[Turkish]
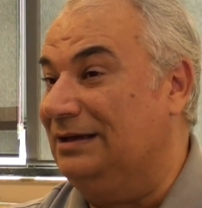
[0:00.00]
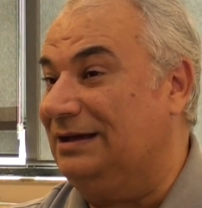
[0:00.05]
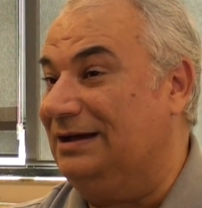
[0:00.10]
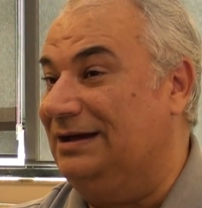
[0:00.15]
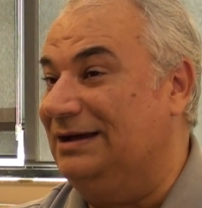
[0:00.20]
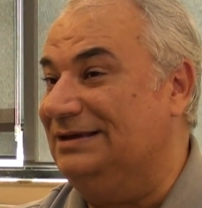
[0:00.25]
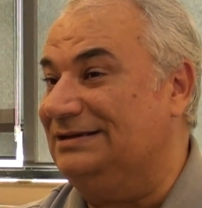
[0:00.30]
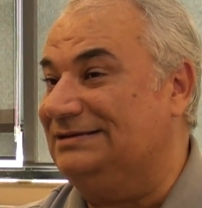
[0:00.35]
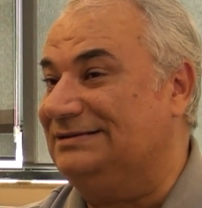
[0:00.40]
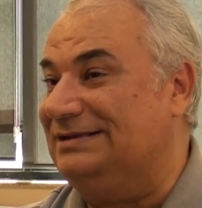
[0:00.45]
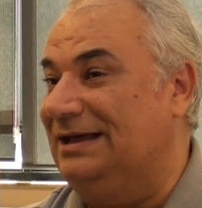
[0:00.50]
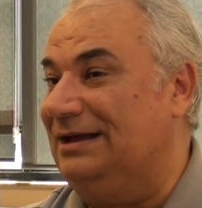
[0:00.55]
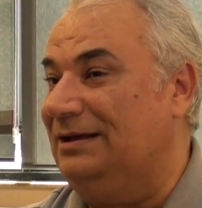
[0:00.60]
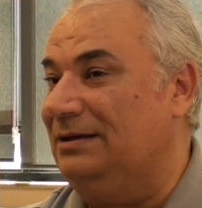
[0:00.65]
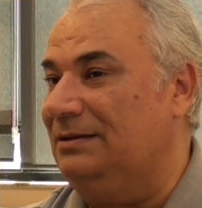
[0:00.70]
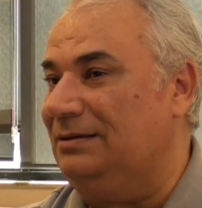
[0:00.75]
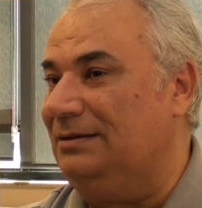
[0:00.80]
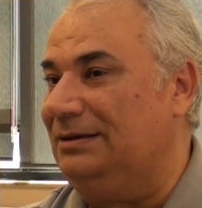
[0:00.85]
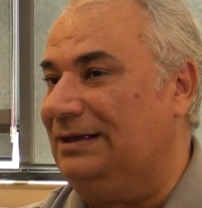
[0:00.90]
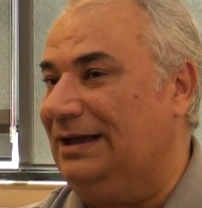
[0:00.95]

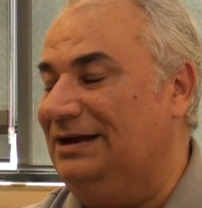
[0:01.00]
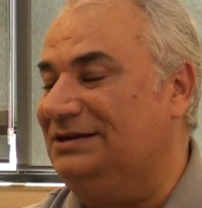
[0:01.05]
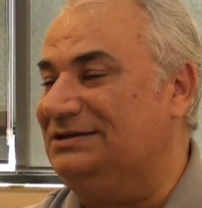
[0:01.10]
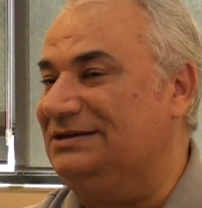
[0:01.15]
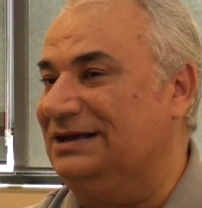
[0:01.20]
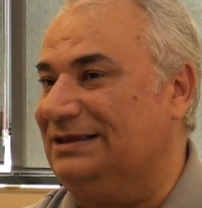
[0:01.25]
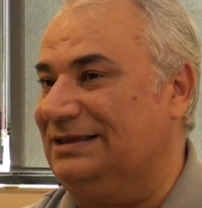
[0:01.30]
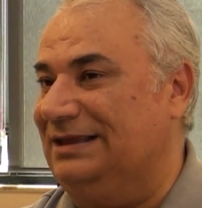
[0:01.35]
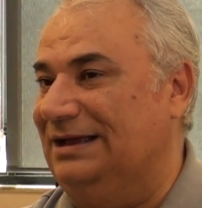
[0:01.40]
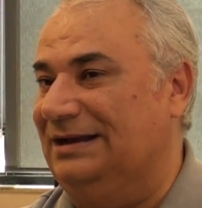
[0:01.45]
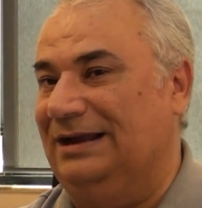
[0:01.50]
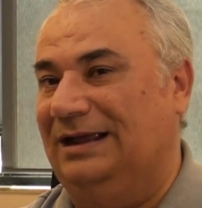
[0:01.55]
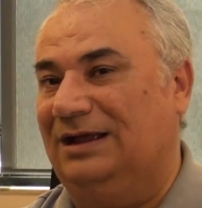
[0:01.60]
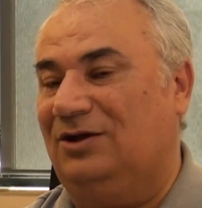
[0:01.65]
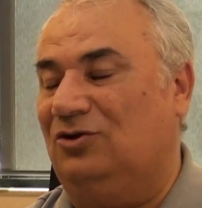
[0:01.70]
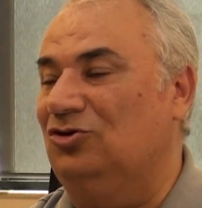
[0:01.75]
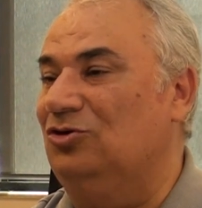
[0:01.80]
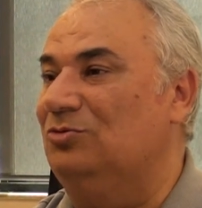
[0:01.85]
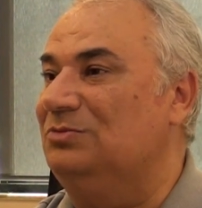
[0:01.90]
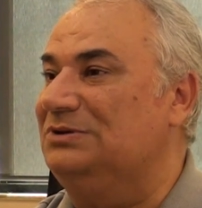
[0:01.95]
krizde gerçekten
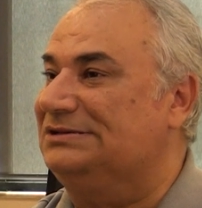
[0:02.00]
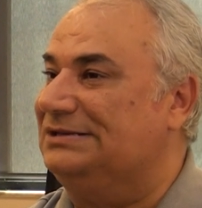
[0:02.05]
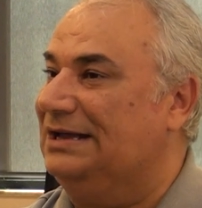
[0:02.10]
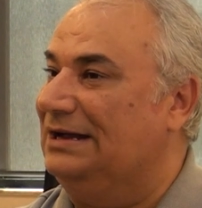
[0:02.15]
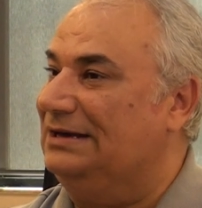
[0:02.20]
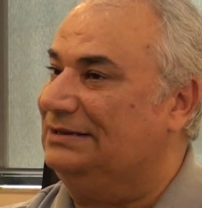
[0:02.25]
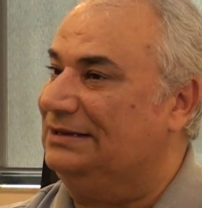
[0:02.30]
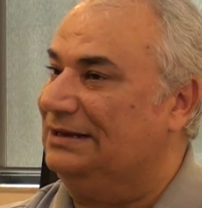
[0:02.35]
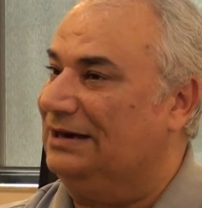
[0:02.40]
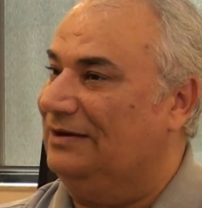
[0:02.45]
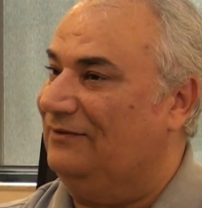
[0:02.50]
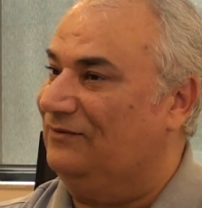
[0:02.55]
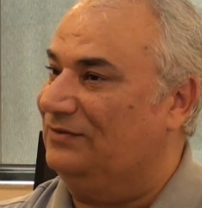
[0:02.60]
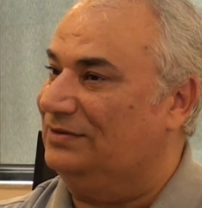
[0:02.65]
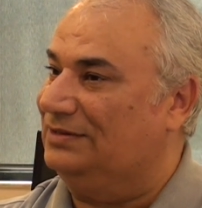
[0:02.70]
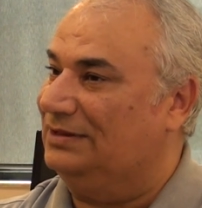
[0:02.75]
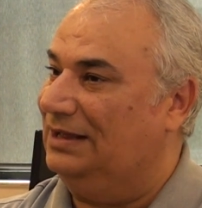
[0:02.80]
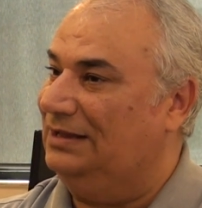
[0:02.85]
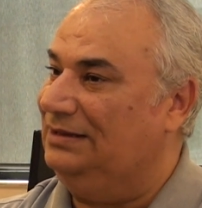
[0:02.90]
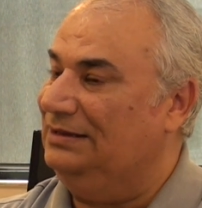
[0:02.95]
ekonomistler
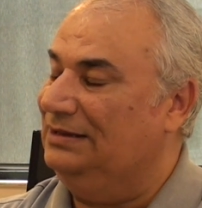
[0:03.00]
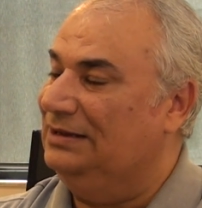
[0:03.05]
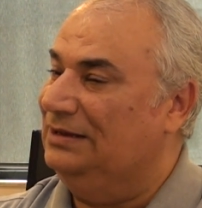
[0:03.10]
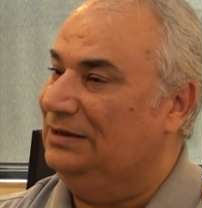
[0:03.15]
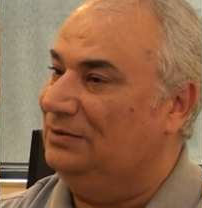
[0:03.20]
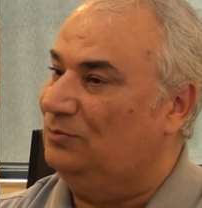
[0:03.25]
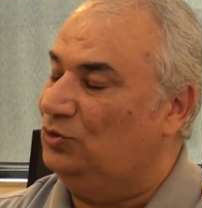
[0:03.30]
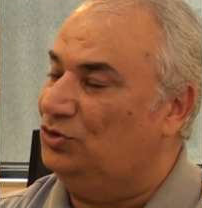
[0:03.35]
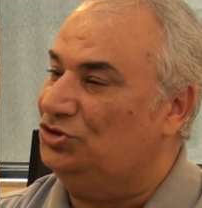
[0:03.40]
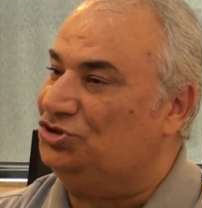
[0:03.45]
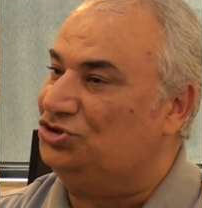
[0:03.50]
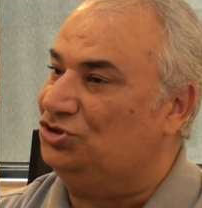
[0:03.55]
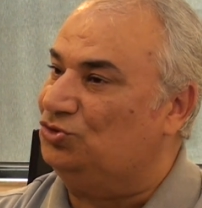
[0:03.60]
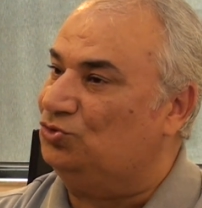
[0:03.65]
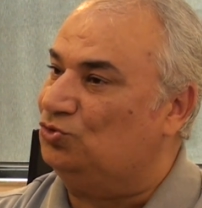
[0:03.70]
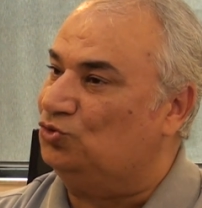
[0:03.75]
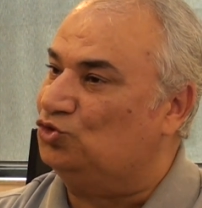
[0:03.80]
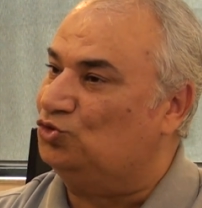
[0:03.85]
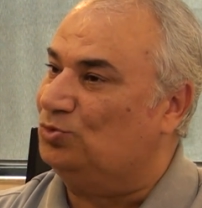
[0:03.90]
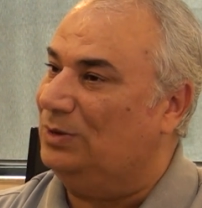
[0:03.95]
tarafından, bu
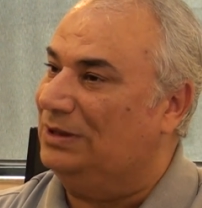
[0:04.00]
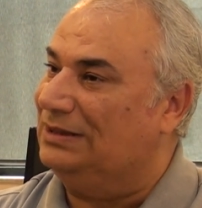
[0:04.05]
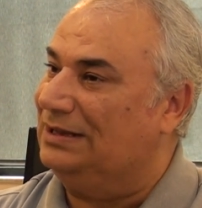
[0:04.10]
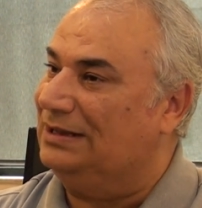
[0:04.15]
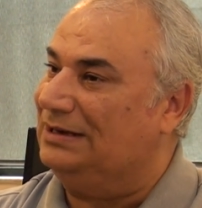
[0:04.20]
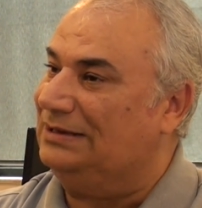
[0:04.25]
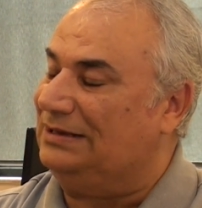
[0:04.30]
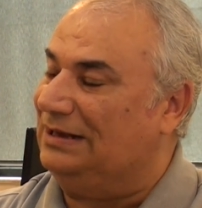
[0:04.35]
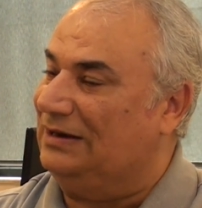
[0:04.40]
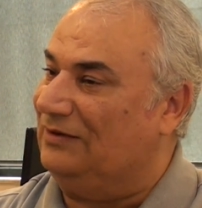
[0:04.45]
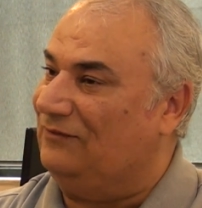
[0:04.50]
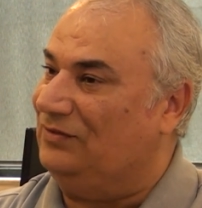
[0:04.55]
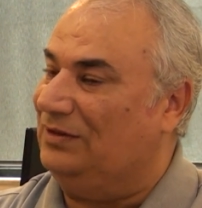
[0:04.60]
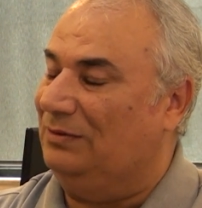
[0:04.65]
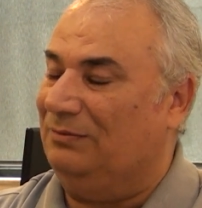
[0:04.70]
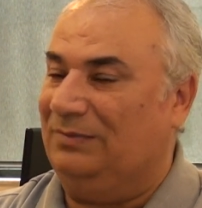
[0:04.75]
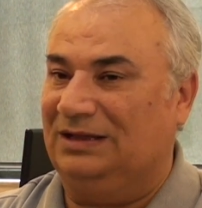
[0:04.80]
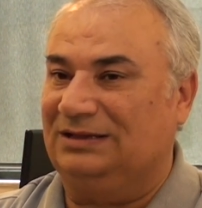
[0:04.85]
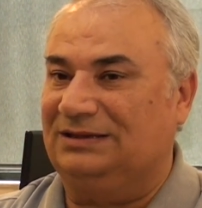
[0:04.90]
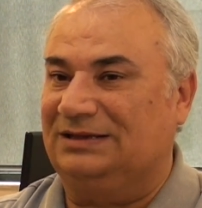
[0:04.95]
işin uzmanları
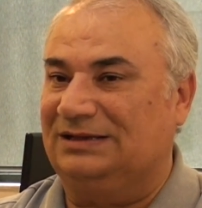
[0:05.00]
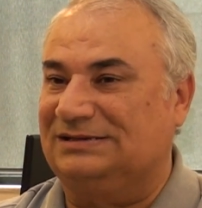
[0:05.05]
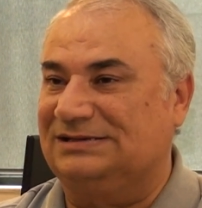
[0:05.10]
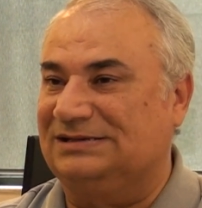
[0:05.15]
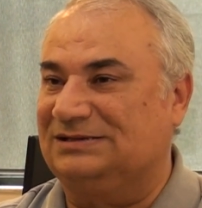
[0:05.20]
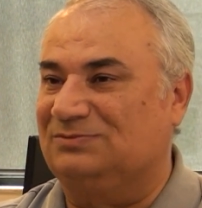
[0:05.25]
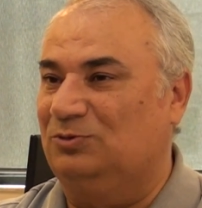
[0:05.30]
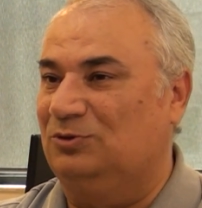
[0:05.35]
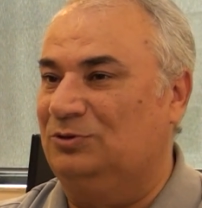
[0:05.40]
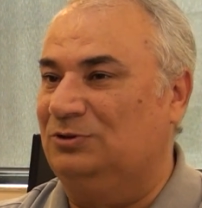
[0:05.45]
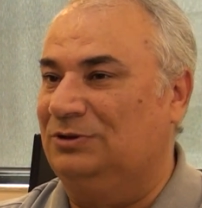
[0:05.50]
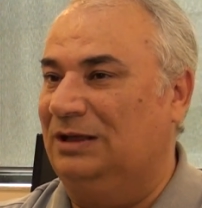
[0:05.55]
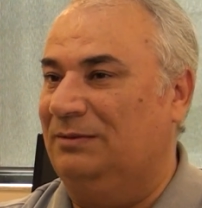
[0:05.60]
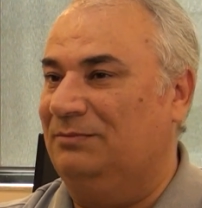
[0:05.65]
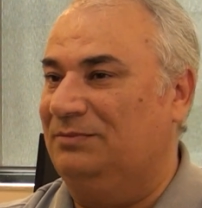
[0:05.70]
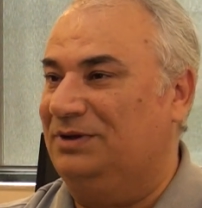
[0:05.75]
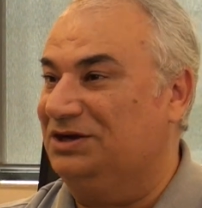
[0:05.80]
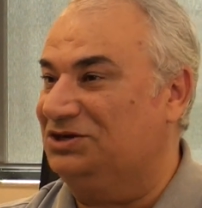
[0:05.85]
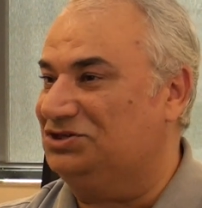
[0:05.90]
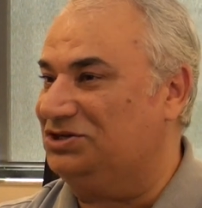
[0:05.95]
tarafından mantıksız
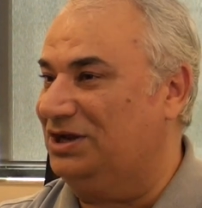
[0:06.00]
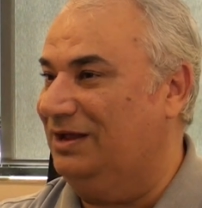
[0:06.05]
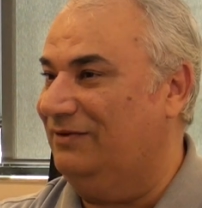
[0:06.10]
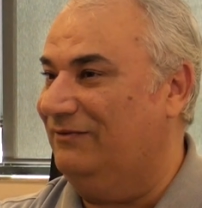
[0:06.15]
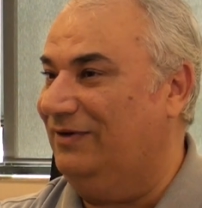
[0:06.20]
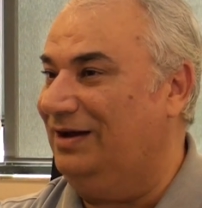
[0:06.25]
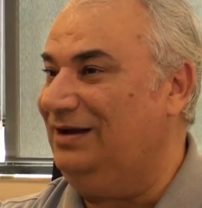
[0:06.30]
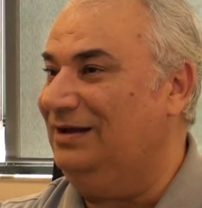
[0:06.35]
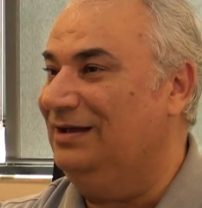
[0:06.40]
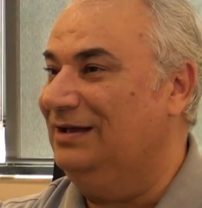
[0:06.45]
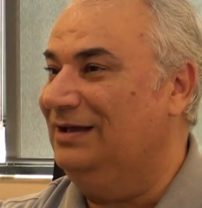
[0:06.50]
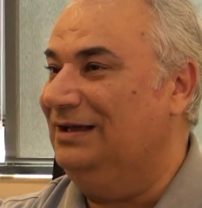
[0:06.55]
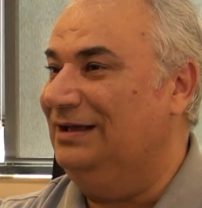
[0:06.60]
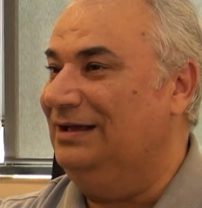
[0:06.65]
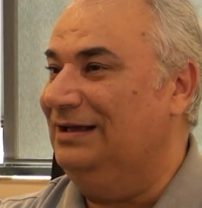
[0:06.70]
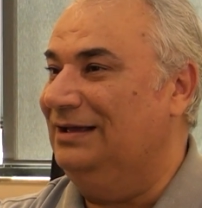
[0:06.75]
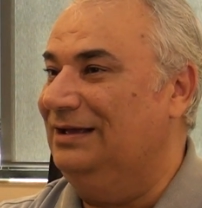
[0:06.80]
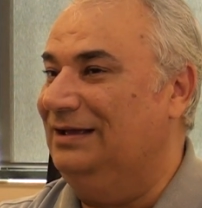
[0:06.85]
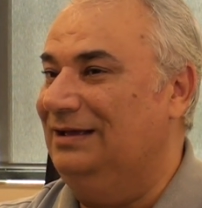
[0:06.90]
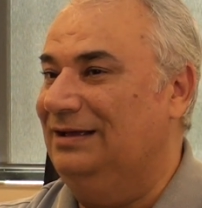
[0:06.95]
bulunan bir şey var.
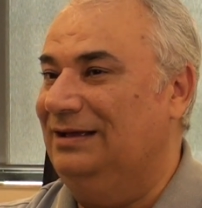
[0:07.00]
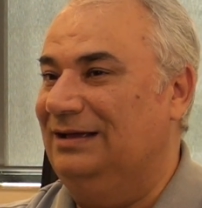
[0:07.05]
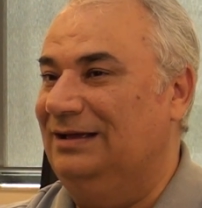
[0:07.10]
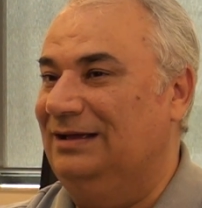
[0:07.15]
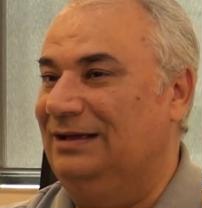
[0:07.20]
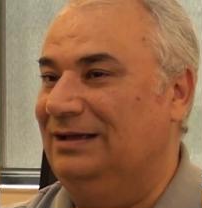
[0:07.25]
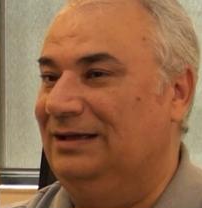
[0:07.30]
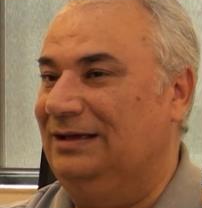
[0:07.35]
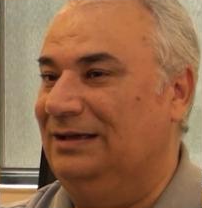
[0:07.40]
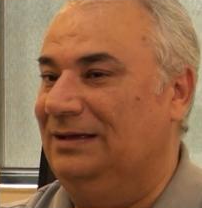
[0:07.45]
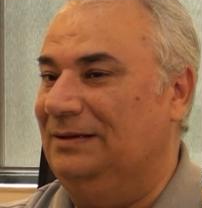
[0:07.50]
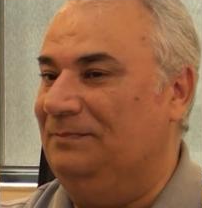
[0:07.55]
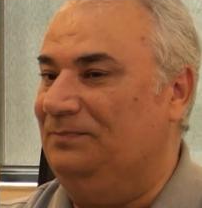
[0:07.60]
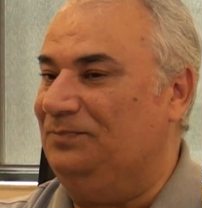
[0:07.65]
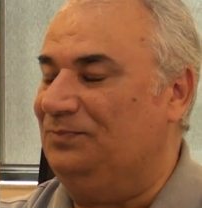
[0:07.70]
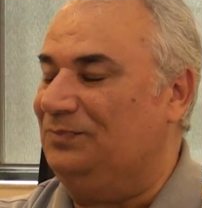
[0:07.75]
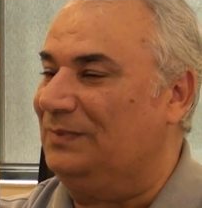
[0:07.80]
E,